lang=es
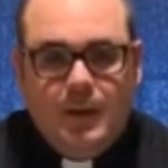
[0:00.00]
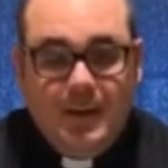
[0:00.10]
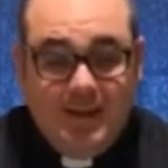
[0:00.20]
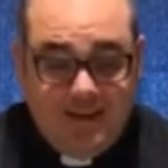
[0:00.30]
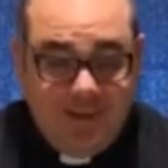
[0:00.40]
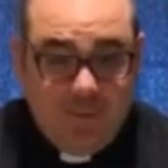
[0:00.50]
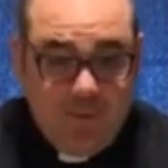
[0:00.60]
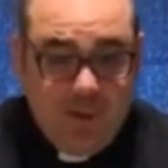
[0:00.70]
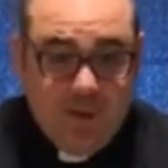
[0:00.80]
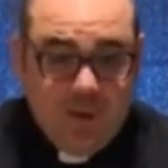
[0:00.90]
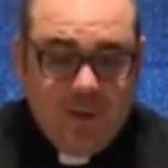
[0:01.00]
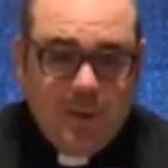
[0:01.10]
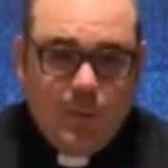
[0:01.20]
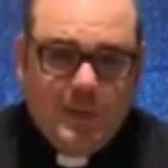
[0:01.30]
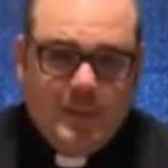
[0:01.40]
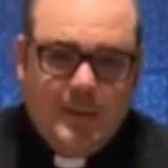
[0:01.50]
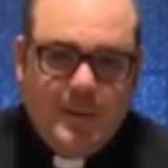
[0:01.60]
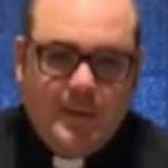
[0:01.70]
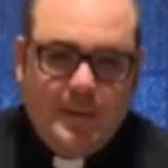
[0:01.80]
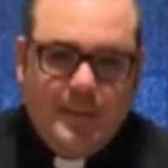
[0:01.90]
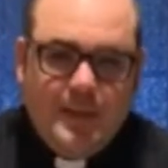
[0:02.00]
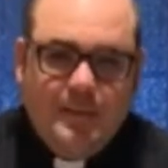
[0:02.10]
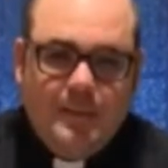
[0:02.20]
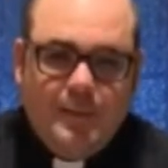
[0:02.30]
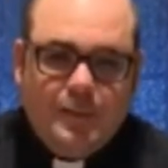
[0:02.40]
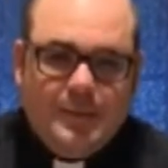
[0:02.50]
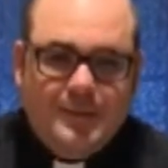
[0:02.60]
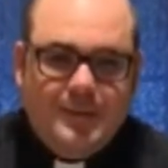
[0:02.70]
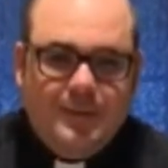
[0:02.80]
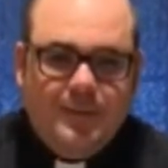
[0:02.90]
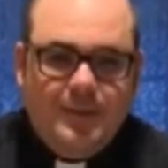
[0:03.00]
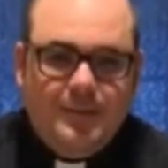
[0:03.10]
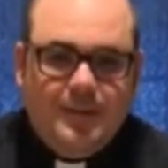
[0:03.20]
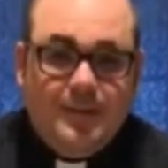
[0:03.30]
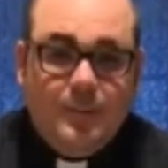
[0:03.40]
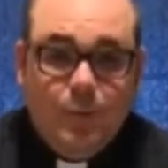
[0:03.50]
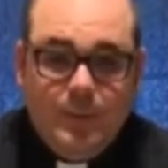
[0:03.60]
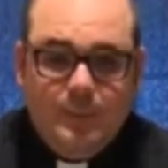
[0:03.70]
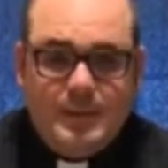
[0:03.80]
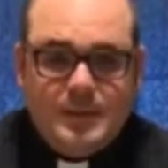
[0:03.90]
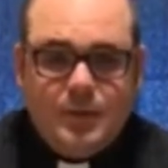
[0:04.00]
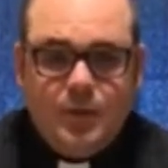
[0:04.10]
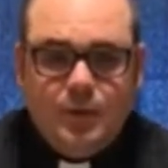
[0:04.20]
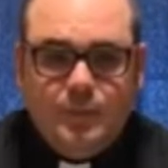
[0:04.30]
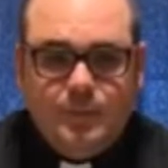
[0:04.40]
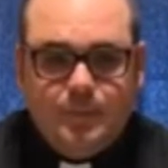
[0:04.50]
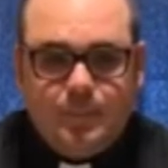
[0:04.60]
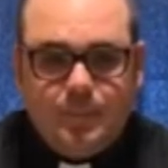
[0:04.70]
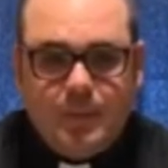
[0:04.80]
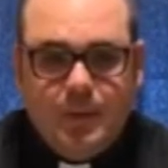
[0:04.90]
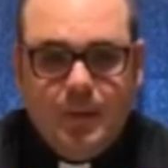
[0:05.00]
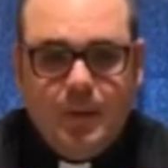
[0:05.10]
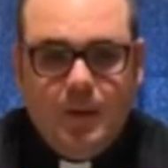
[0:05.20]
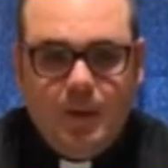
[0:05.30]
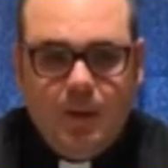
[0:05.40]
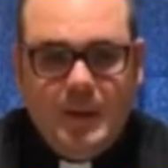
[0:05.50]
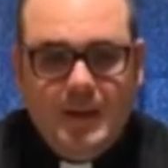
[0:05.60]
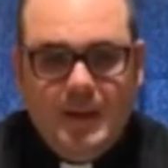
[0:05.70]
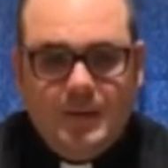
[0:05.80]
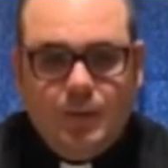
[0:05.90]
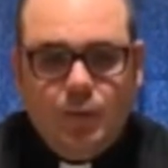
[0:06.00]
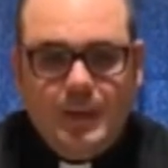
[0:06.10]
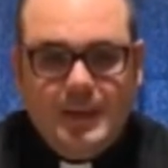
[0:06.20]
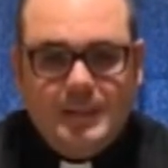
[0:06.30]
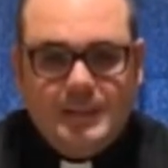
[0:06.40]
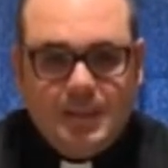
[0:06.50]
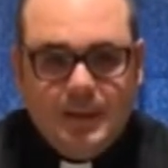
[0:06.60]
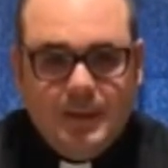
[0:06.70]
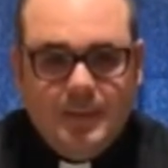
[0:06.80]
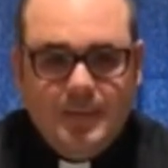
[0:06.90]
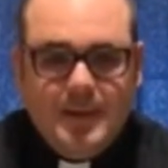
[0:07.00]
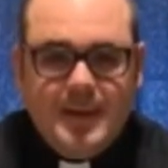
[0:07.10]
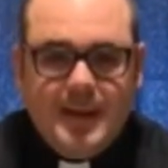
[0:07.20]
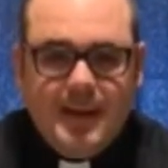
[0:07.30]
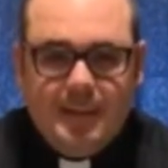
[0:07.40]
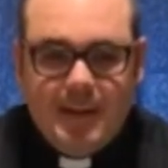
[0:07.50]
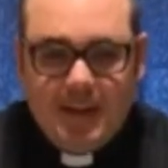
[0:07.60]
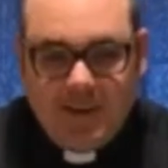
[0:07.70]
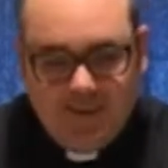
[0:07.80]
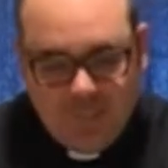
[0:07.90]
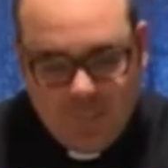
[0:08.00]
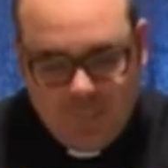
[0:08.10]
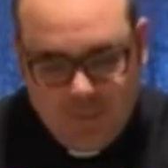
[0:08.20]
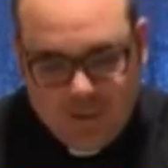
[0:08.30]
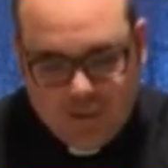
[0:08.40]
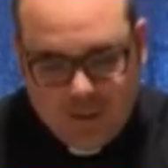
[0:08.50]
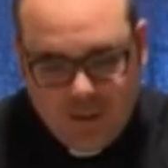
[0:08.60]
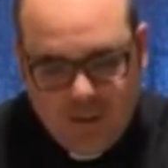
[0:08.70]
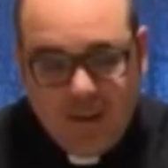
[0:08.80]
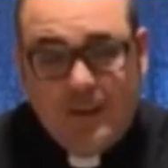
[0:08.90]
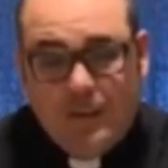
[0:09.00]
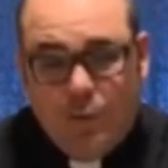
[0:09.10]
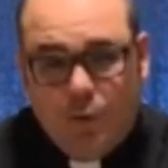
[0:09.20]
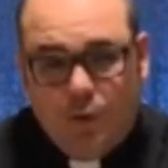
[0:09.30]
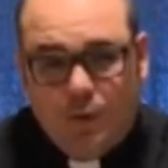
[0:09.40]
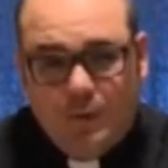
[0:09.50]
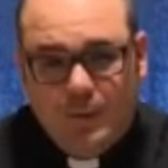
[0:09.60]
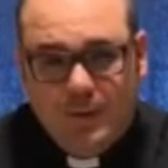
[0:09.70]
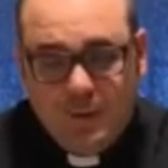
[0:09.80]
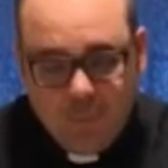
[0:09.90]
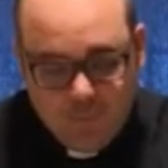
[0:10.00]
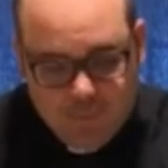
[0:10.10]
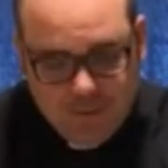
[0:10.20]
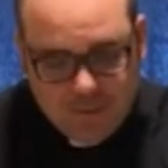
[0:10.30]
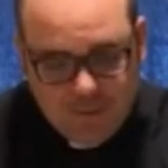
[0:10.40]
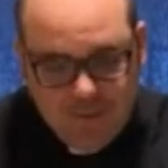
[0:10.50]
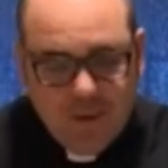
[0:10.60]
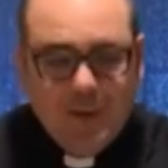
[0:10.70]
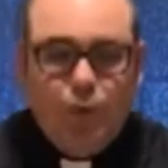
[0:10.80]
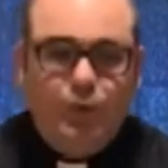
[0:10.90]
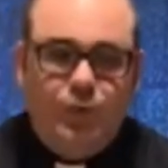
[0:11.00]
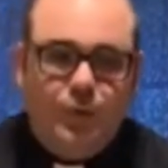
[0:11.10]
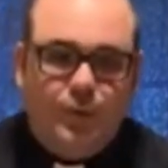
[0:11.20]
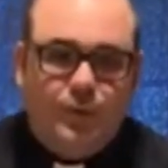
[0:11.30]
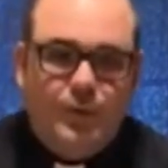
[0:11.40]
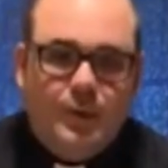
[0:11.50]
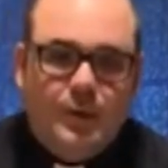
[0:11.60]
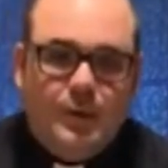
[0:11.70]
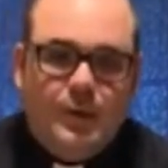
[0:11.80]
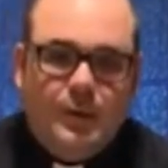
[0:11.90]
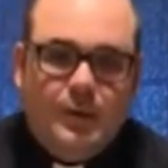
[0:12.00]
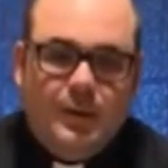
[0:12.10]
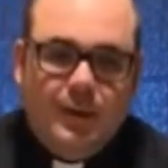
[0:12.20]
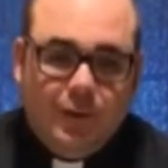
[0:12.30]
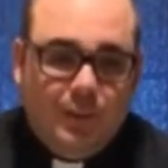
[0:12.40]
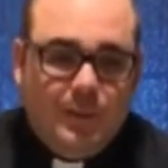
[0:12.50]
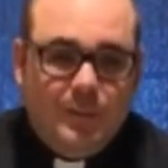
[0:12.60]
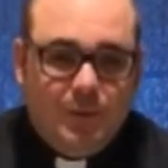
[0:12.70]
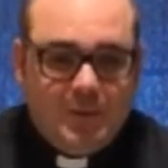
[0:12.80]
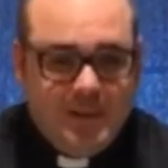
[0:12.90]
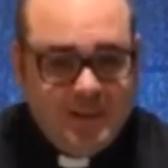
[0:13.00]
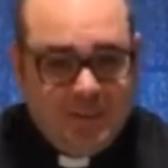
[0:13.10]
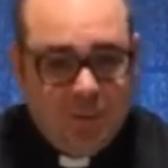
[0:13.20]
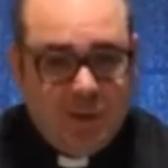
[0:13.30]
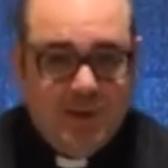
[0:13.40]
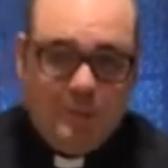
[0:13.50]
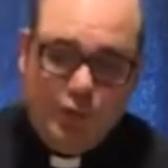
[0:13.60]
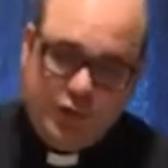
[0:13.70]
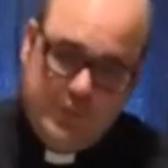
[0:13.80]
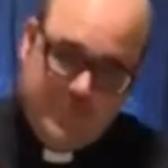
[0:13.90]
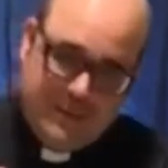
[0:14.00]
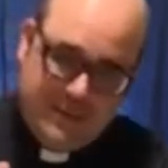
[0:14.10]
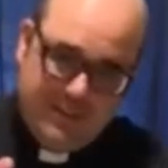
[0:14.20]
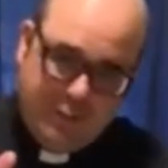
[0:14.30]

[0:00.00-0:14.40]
este domingo en el cual también celebrábamos esta fiesta del buen pastor, hoy las lecturas vienen a, hablar, a dar un paso hacia el amor, ¿eh? un paso hacia el otro esto es muy importante porque el amor siempre está